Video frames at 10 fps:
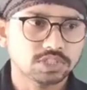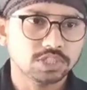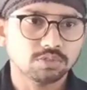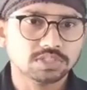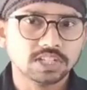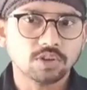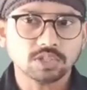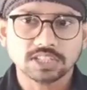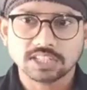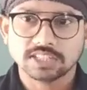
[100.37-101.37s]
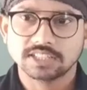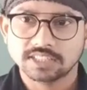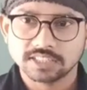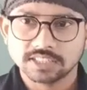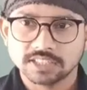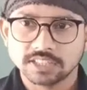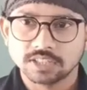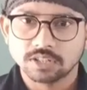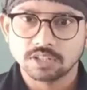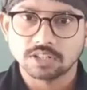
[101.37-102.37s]
जीरो से नौ तक
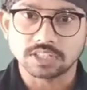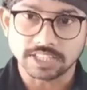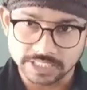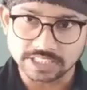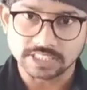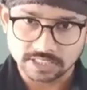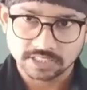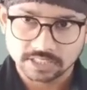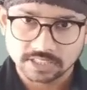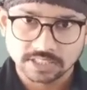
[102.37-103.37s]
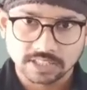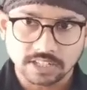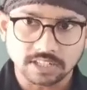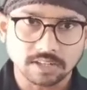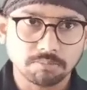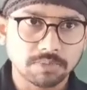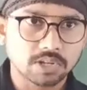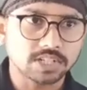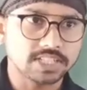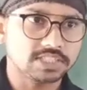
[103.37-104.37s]
डिजिट
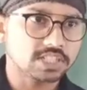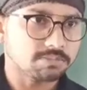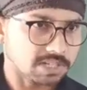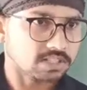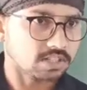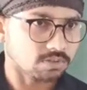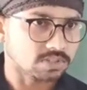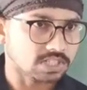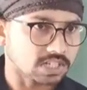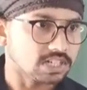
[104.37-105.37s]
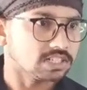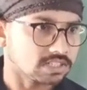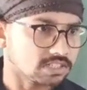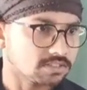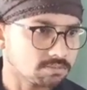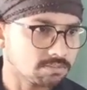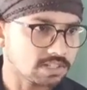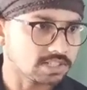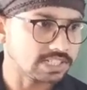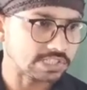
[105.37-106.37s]
नंबर और डिजिट में अंतर होती है अंक
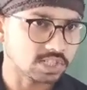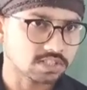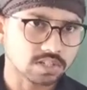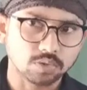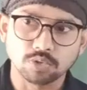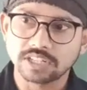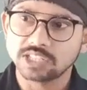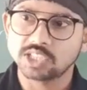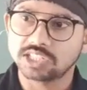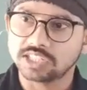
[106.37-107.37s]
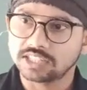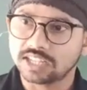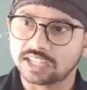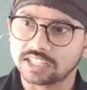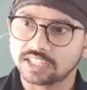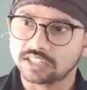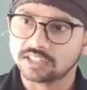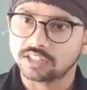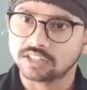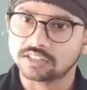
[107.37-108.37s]
मतलब डिजिट तो कुल डिजिट कितना है
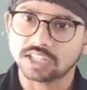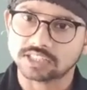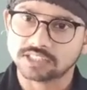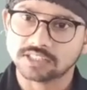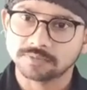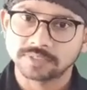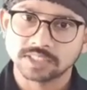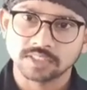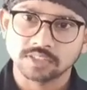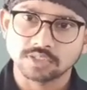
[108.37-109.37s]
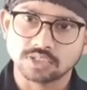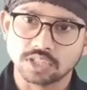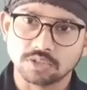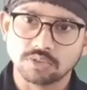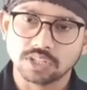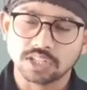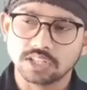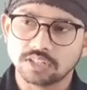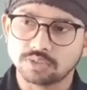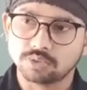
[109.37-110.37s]
दस ज़ीरो
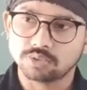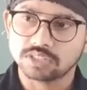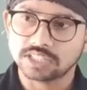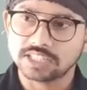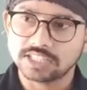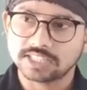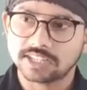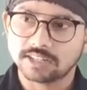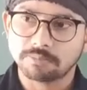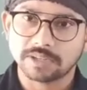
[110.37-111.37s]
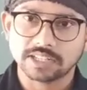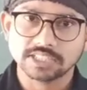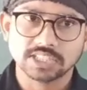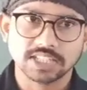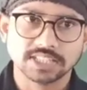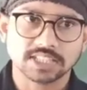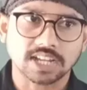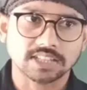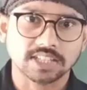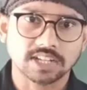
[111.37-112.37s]
एक दो तीन चार पाँच छः
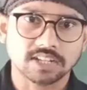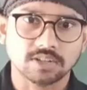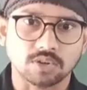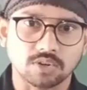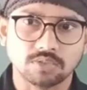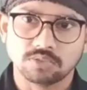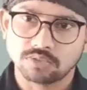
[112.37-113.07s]
सात आठ नौ